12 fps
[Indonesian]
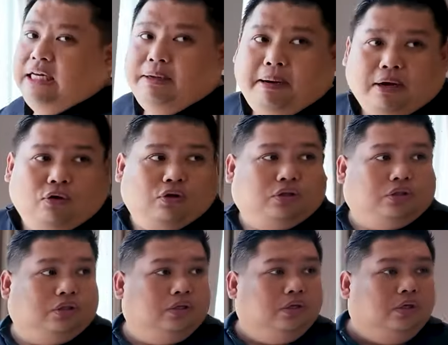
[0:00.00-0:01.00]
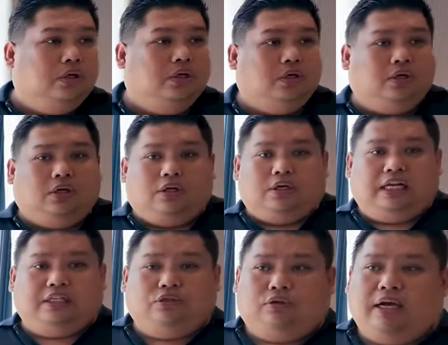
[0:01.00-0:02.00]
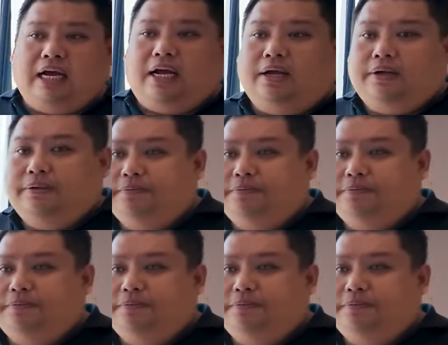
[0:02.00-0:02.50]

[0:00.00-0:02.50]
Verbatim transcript: jadi bagus. Dan juga